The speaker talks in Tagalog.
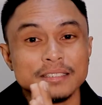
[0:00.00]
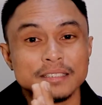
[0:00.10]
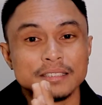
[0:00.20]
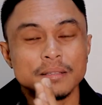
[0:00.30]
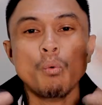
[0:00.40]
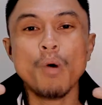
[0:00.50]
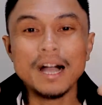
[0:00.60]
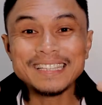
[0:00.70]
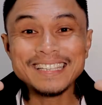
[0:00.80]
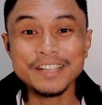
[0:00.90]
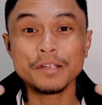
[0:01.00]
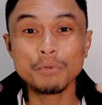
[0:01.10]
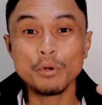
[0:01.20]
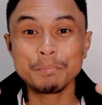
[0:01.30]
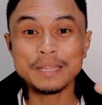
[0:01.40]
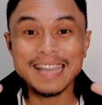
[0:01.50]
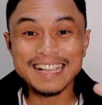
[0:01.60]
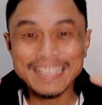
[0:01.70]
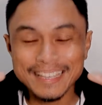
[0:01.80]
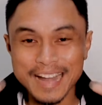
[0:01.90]
this. One year mong
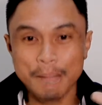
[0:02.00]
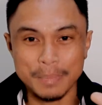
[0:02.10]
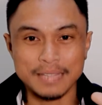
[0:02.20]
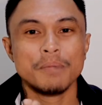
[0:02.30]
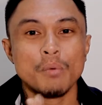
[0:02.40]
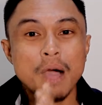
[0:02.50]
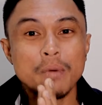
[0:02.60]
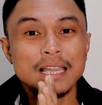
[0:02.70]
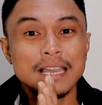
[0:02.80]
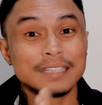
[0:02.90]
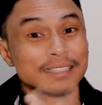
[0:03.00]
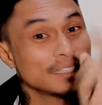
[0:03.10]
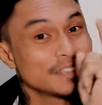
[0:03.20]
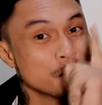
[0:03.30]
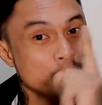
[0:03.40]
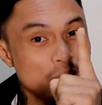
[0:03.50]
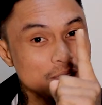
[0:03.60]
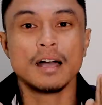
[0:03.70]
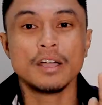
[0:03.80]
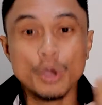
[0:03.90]
pinaghirapan. Mawawala lang sa isang
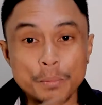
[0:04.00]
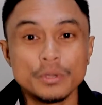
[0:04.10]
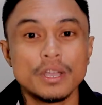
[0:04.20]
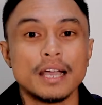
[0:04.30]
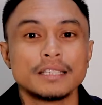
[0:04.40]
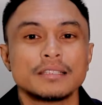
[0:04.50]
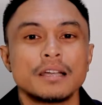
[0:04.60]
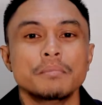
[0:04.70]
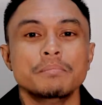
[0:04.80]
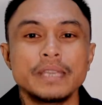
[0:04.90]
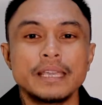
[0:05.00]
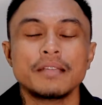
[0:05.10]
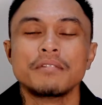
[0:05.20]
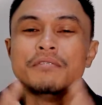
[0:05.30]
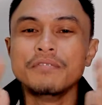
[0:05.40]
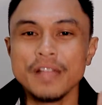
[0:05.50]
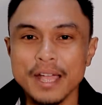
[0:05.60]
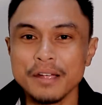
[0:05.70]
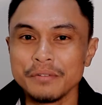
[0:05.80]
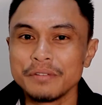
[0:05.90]
buwan. I hope you guys are being
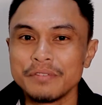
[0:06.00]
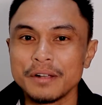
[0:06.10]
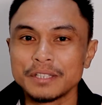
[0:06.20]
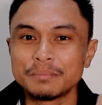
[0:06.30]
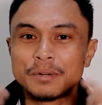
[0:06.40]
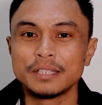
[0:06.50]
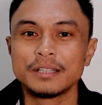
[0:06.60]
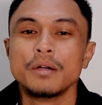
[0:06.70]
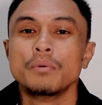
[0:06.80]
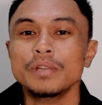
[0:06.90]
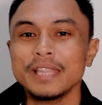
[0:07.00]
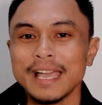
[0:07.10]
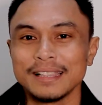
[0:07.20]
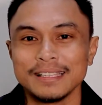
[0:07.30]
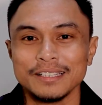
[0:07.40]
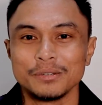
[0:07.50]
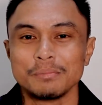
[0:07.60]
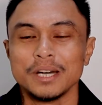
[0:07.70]
very, very smart when handling your